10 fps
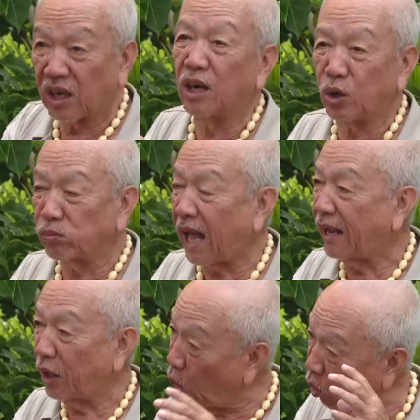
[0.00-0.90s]
thao tại
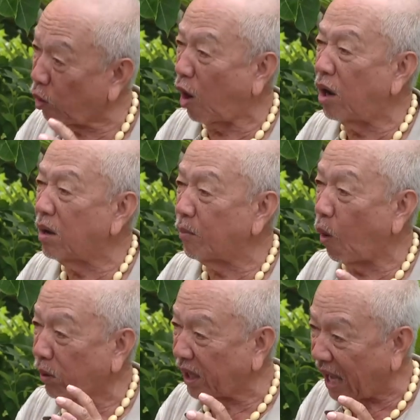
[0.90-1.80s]
các khu dân cư.
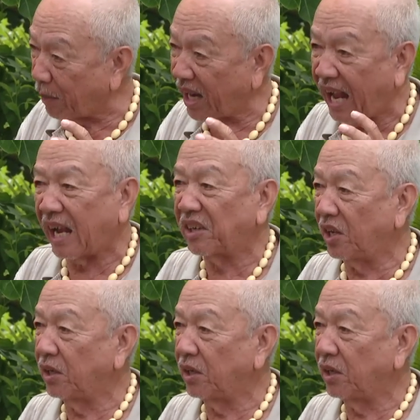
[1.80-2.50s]
Đến nay,